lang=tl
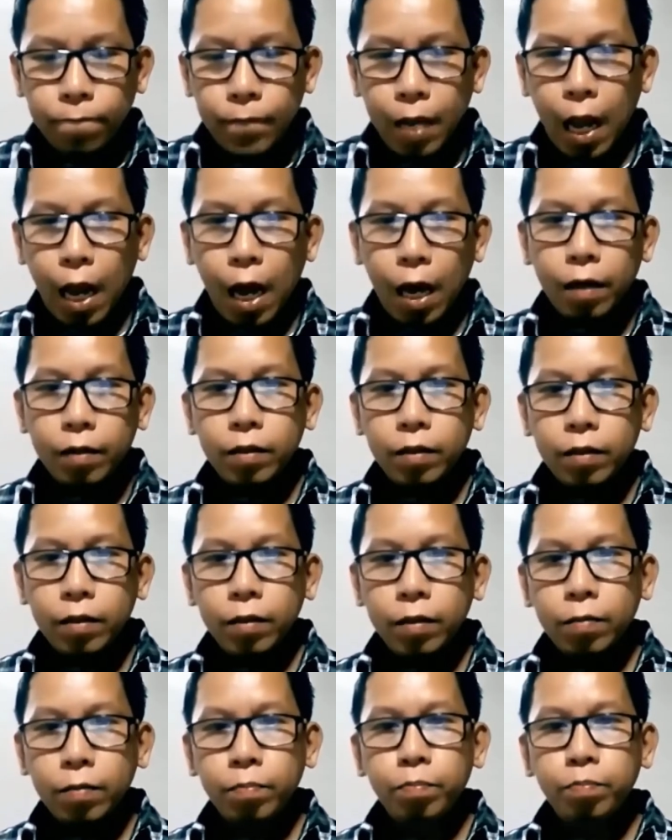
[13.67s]
Ang
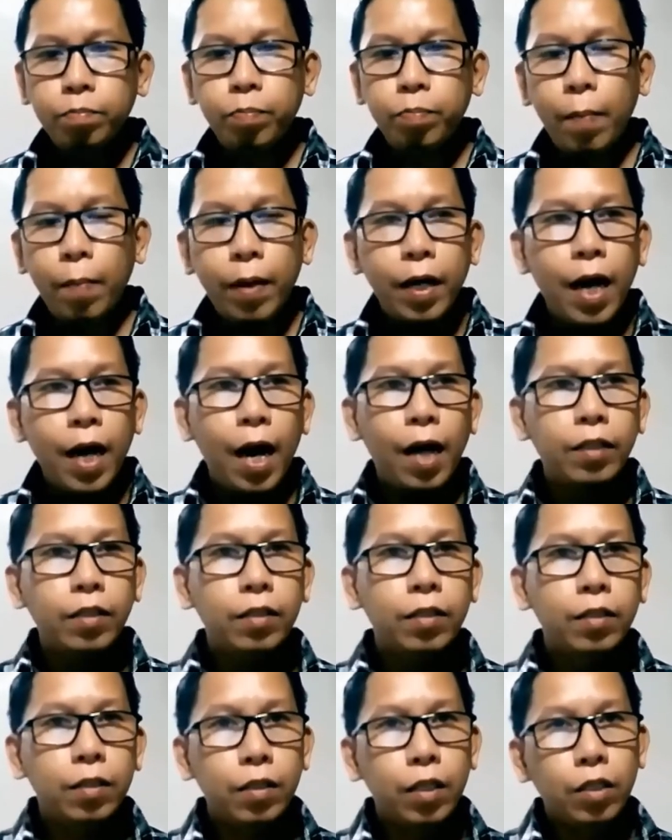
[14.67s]

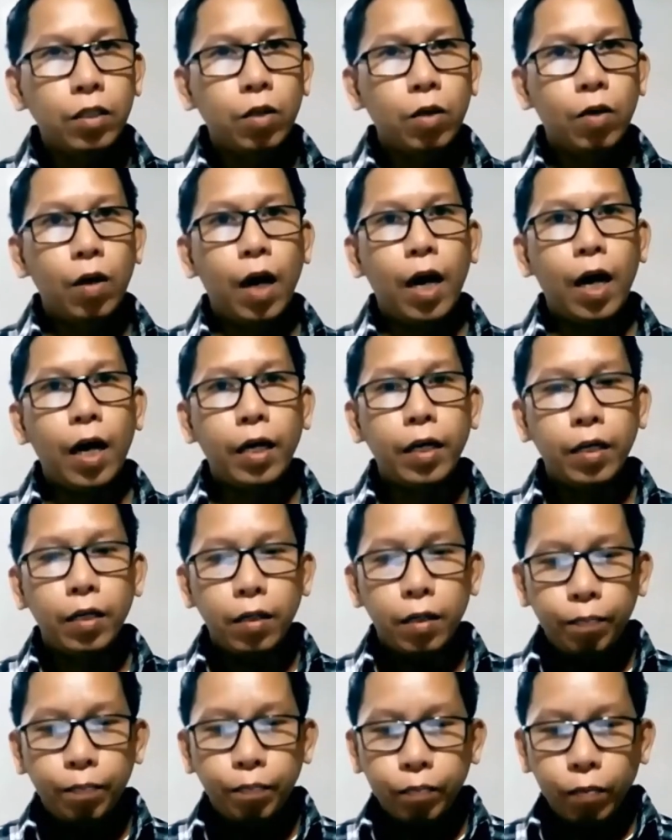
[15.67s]
pamagat nito ay
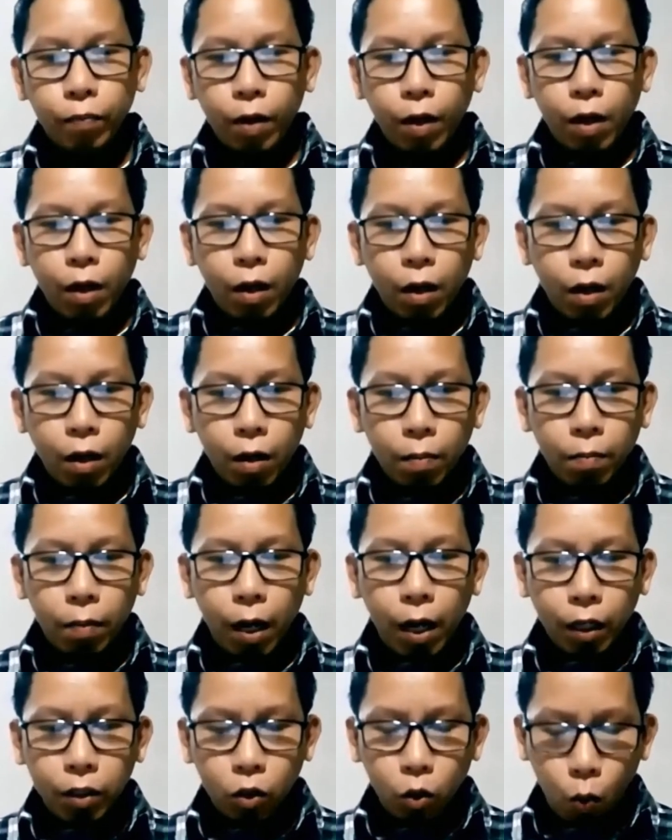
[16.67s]

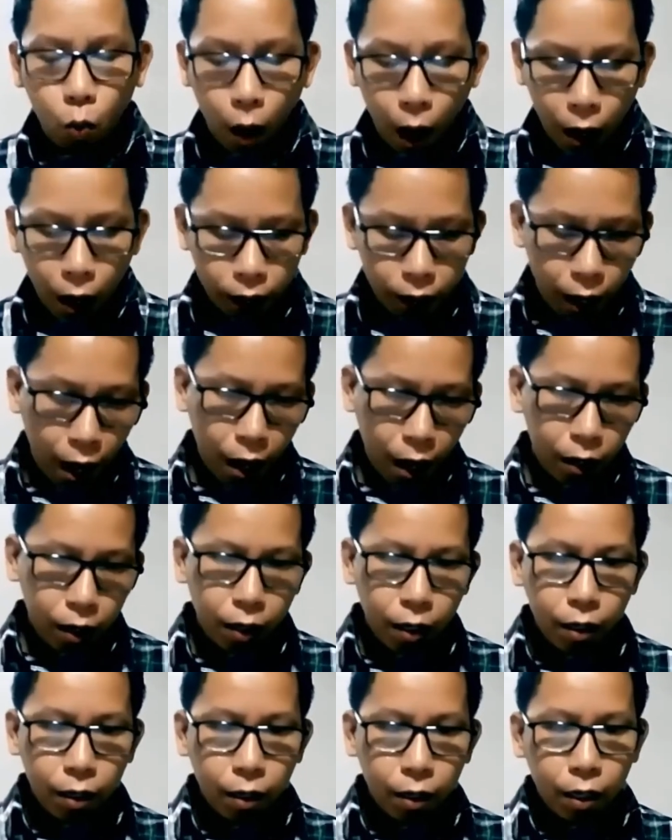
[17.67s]
magkatuwang na
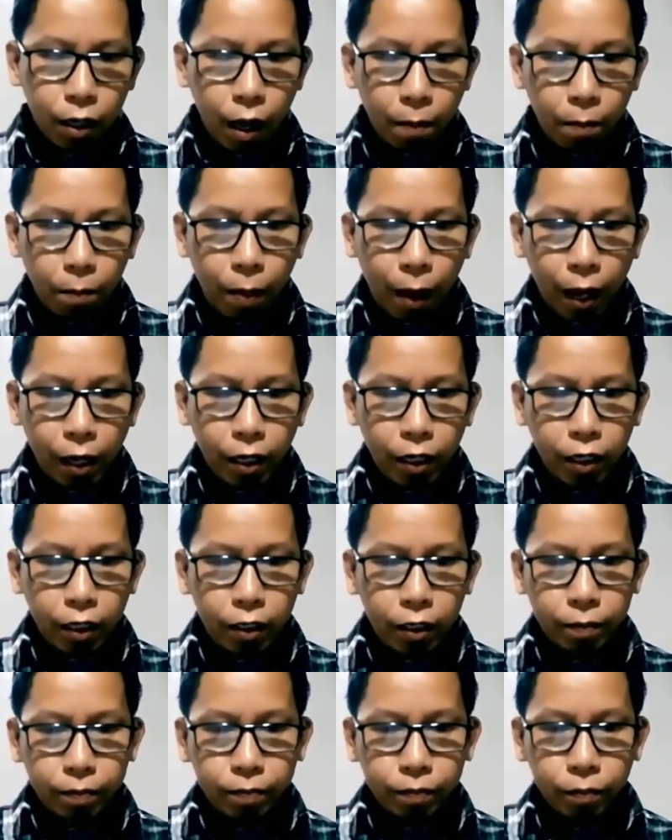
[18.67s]

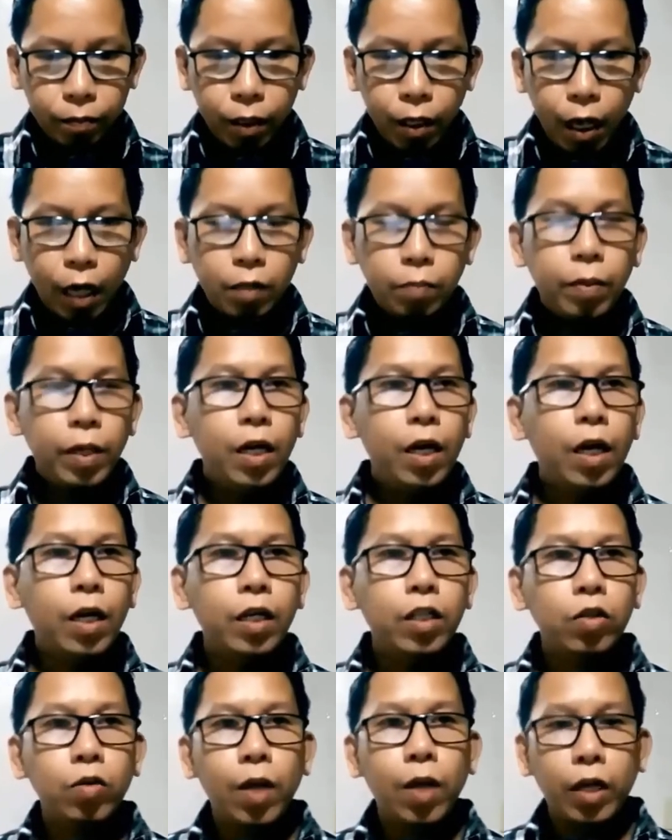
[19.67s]
gampanin. At bilang
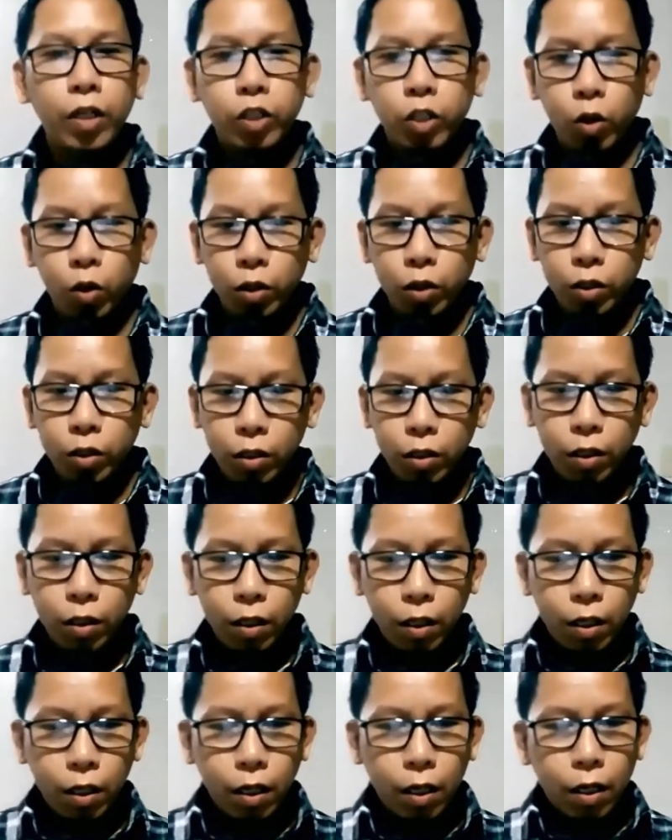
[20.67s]
introduction,
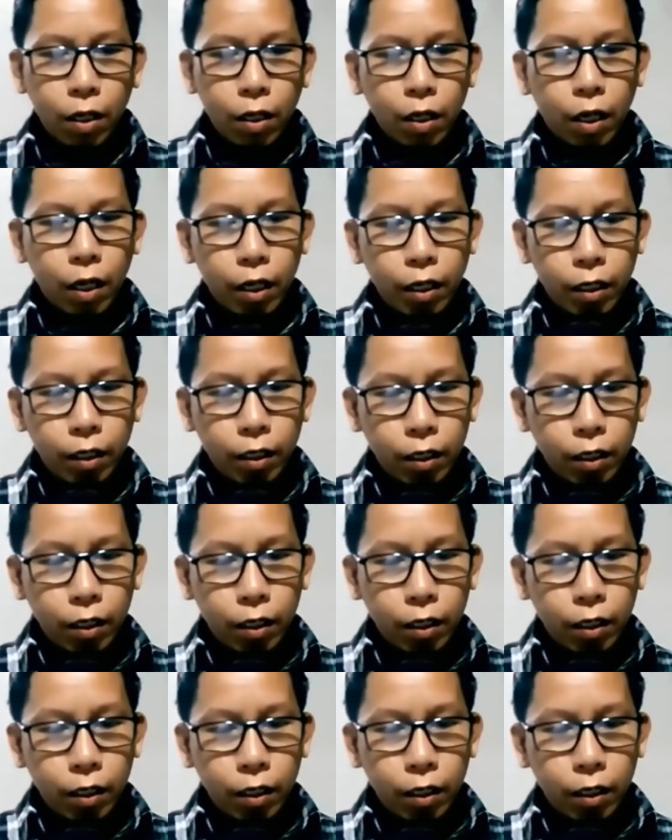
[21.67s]
ay